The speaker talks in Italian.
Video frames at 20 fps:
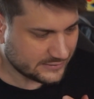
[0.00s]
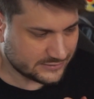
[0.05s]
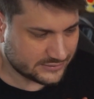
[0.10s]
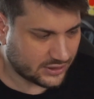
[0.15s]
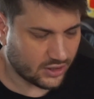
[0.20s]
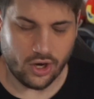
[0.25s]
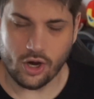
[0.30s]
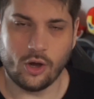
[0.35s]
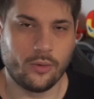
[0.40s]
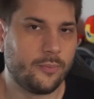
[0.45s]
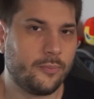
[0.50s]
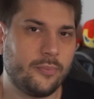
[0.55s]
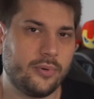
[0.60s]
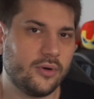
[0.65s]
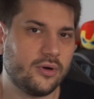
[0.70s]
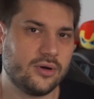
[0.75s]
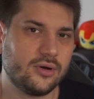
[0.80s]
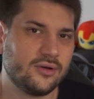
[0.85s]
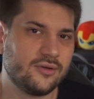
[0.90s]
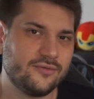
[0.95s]

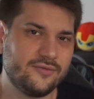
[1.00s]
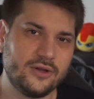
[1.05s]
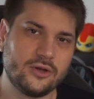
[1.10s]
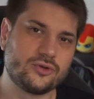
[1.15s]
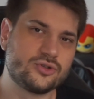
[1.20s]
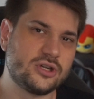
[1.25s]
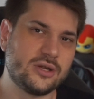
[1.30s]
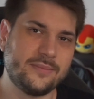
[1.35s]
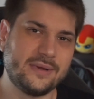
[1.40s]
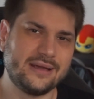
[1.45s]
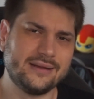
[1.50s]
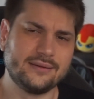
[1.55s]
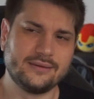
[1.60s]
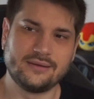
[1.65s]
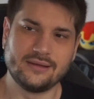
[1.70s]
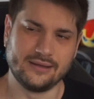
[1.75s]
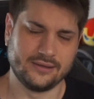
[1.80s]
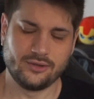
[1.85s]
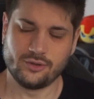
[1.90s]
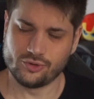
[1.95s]
troppo
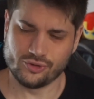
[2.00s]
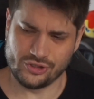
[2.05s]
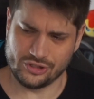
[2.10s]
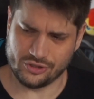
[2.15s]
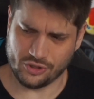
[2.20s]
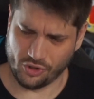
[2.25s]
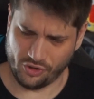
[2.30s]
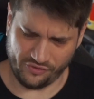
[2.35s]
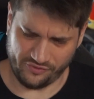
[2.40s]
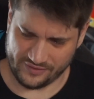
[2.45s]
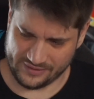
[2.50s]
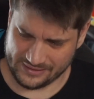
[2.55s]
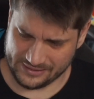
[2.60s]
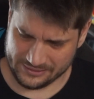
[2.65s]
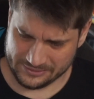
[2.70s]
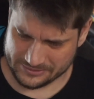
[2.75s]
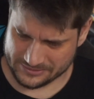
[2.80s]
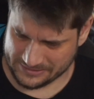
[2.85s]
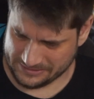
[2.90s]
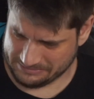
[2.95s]
velocemente. Così giovane,
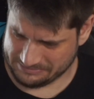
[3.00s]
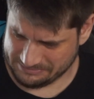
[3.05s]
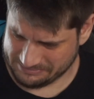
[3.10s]
così...